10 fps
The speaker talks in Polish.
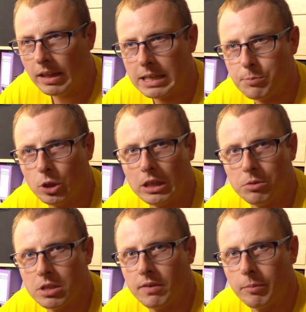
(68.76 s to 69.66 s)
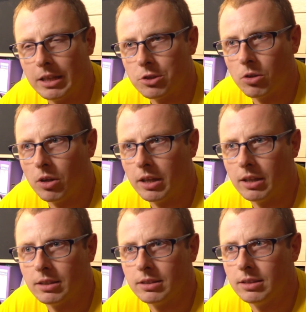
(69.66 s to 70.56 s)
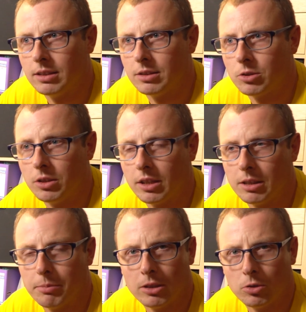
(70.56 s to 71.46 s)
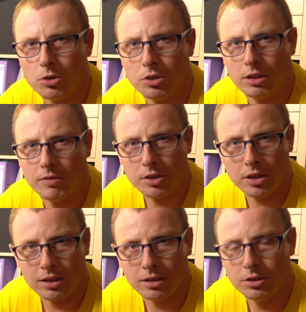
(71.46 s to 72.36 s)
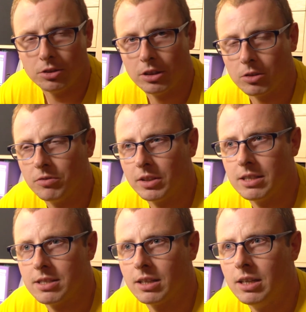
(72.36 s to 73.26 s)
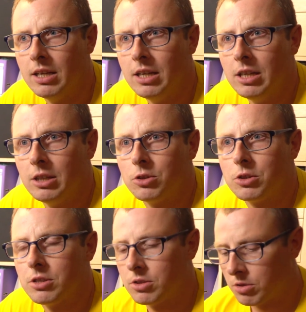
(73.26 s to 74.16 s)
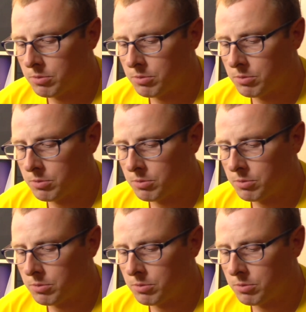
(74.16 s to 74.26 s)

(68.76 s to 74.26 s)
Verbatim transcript: Jak spotykam się z nami na szkoleniach, na szkoleniach pedagogicznych, na warsztatach gdzieś czy na konferencjach, to często